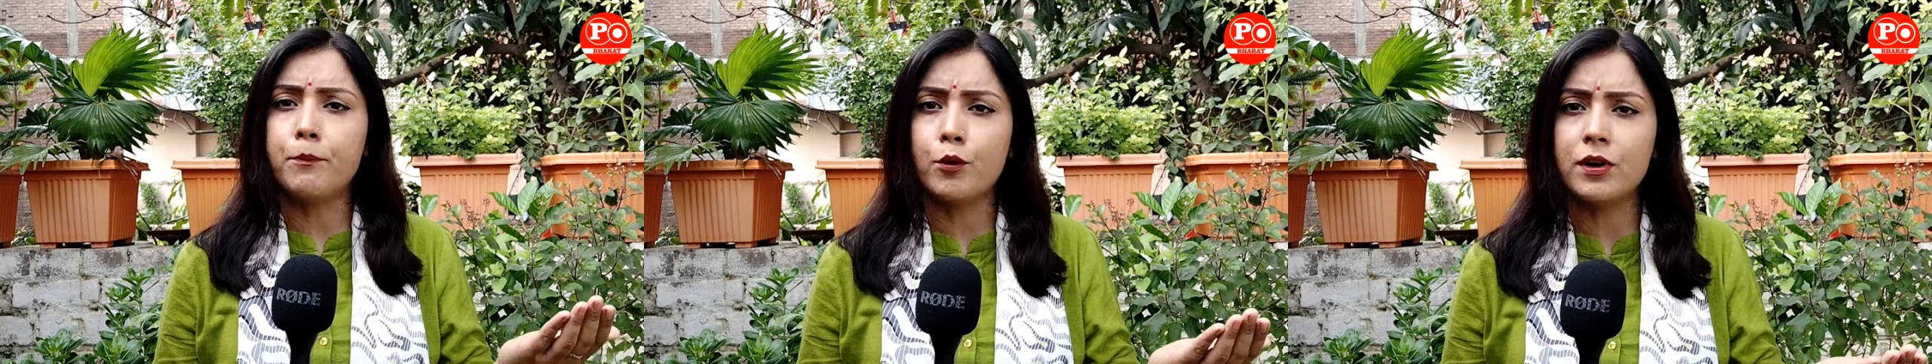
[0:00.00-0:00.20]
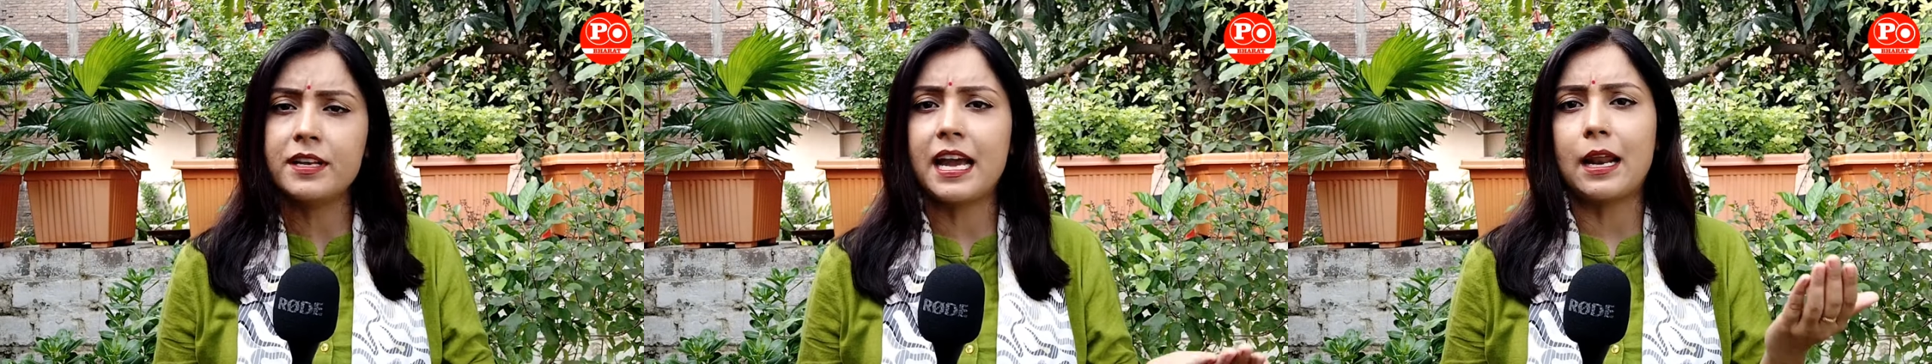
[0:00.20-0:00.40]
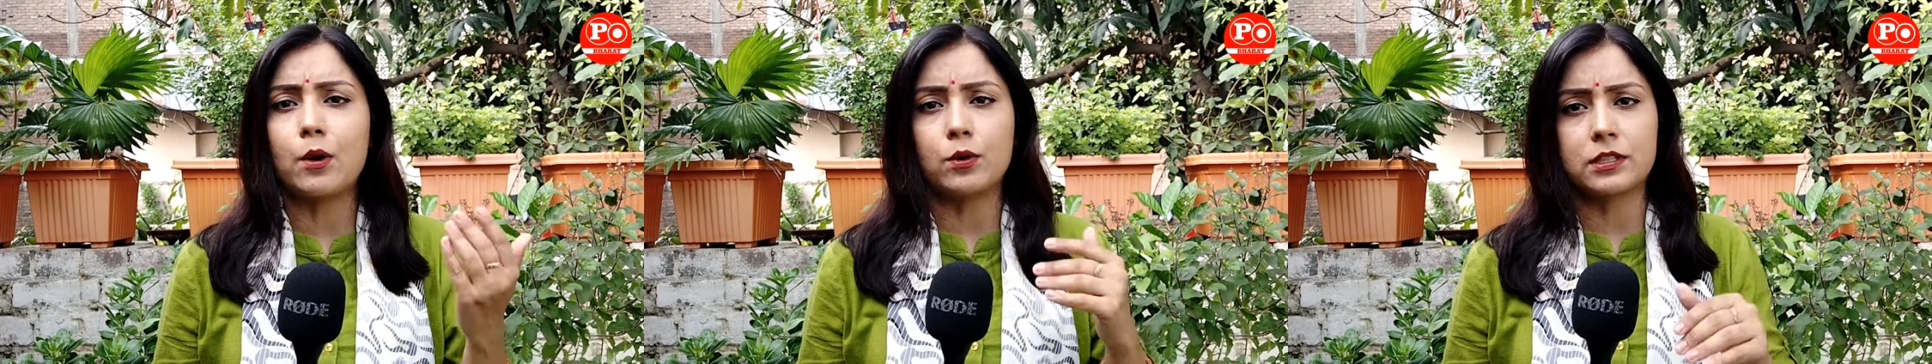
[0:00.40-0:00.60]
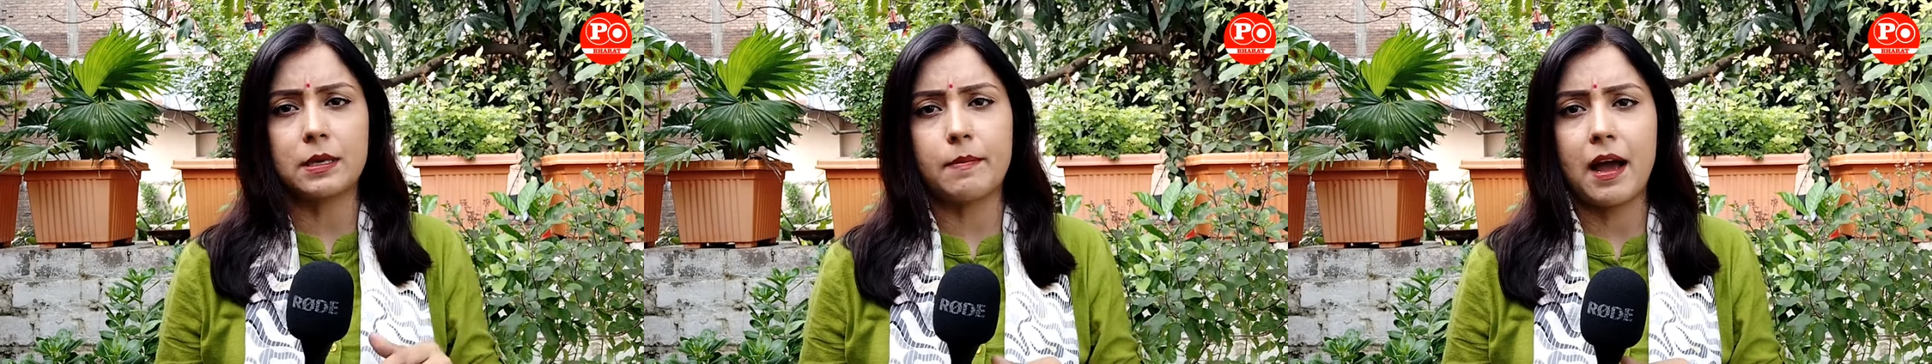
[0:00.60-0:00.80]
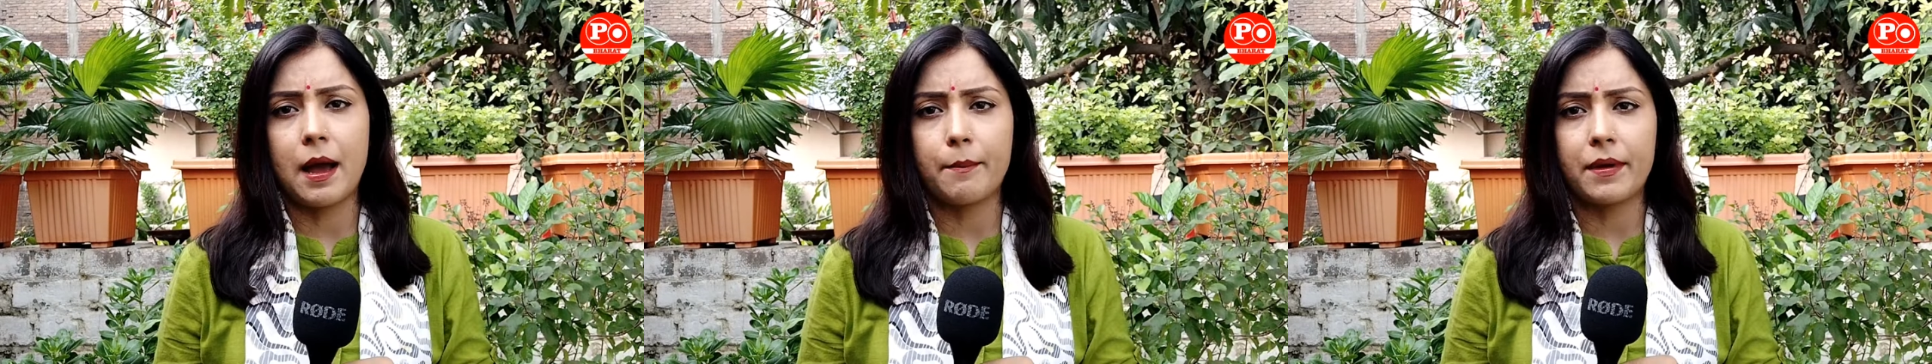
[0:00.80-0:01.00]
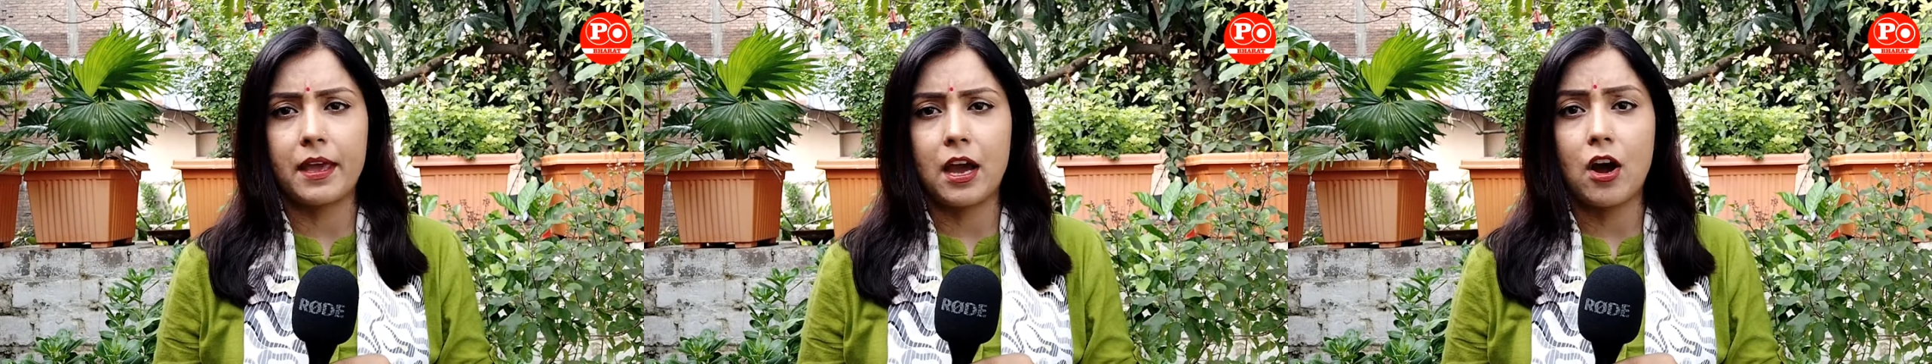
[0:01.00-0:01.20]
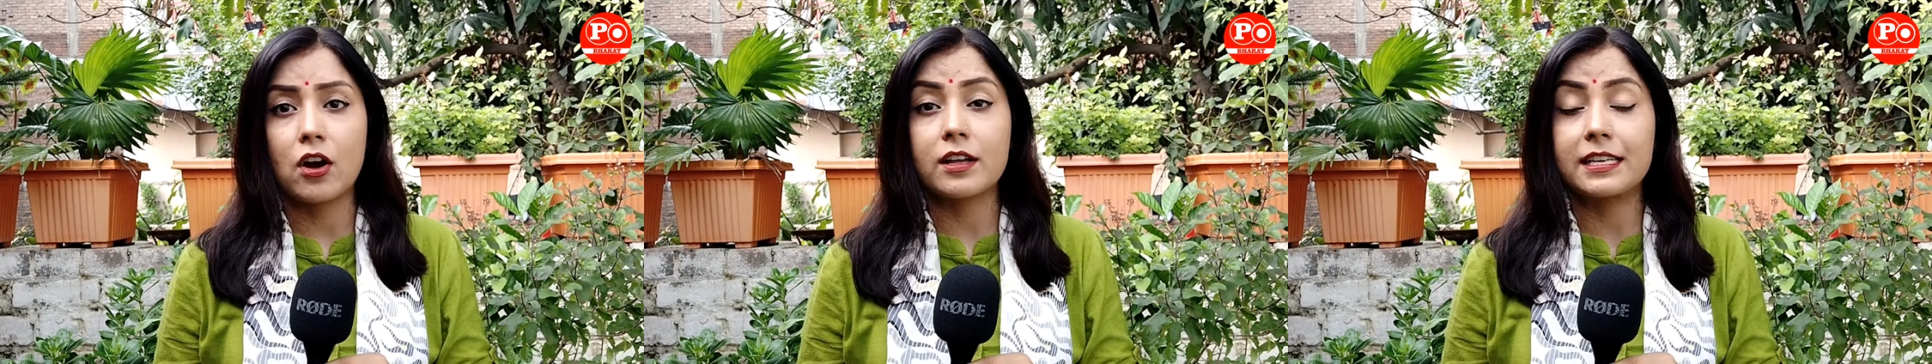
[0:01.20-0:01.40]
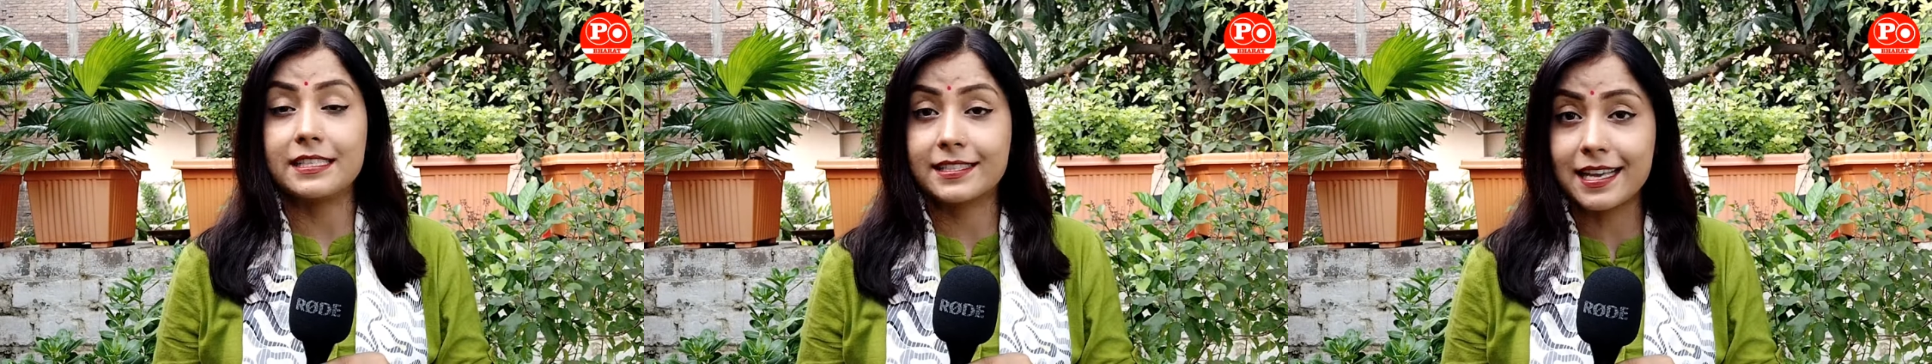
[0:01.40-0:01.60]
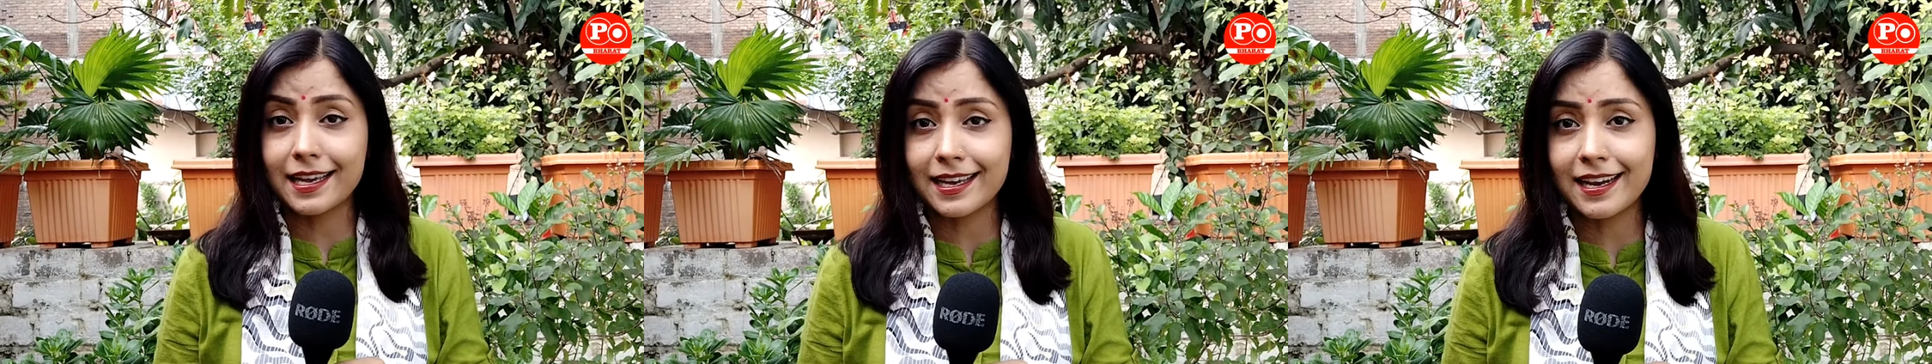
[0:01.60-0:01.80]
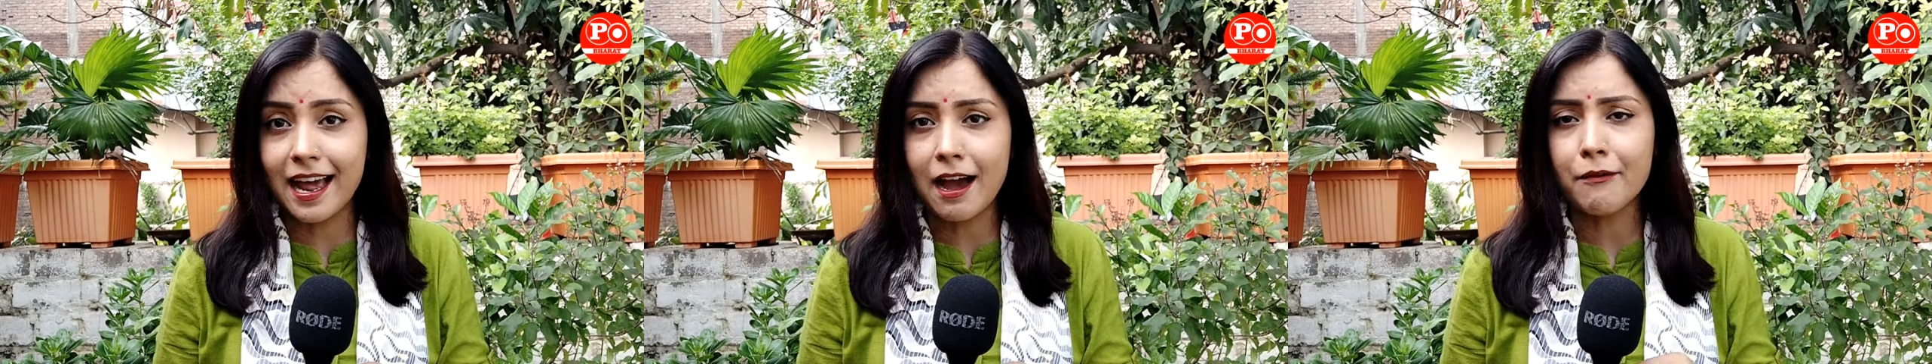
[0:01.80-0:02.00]
पूर्णिया लोकसभा में और किसके
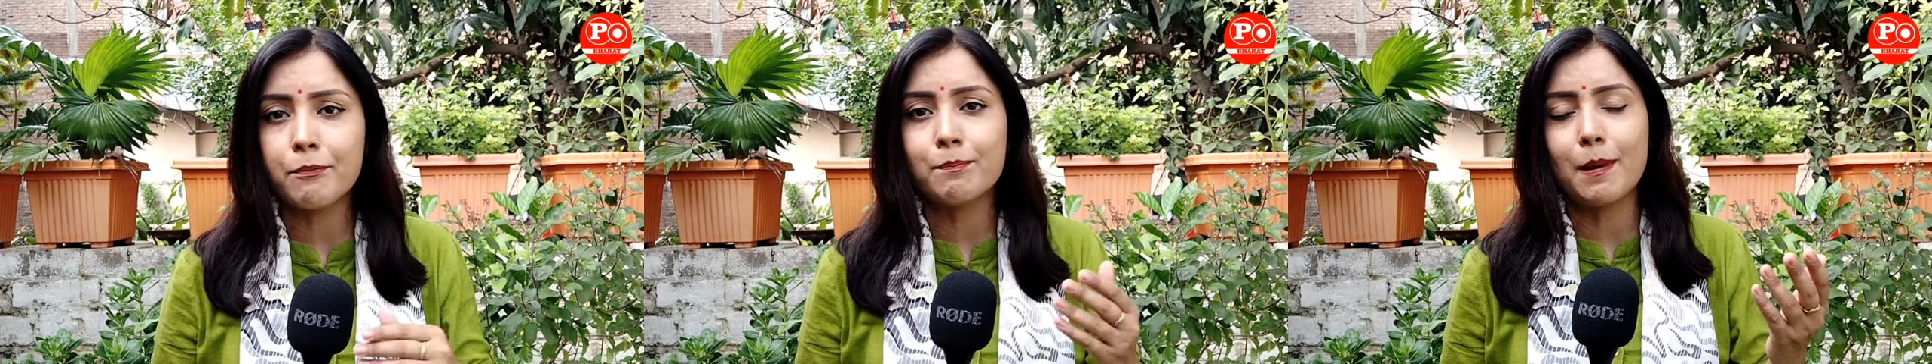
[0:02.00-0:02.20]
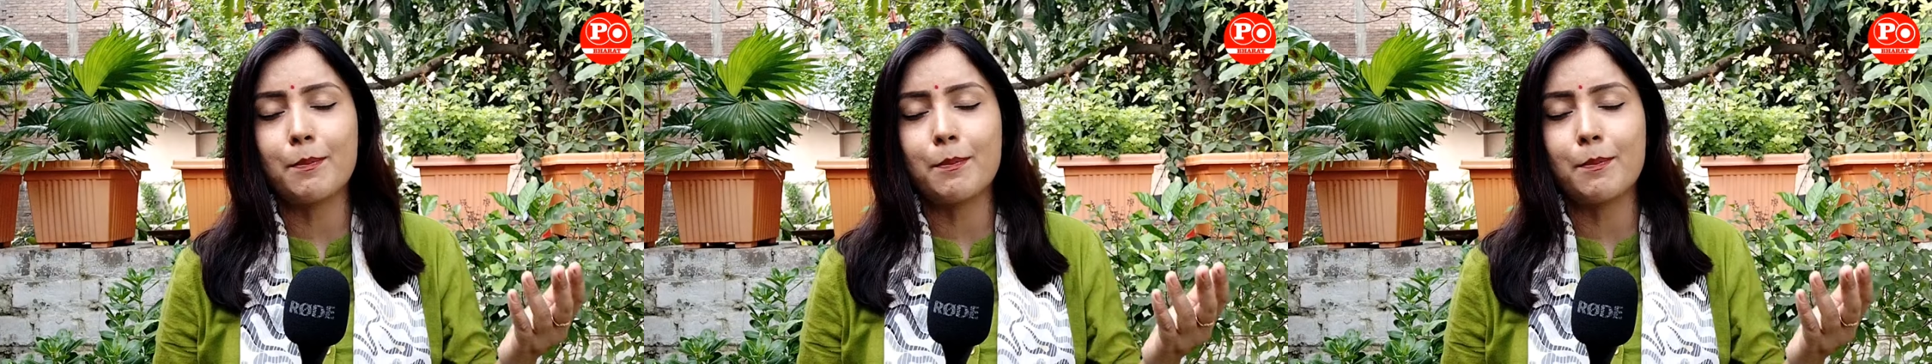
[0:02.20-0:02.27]
खिलाफ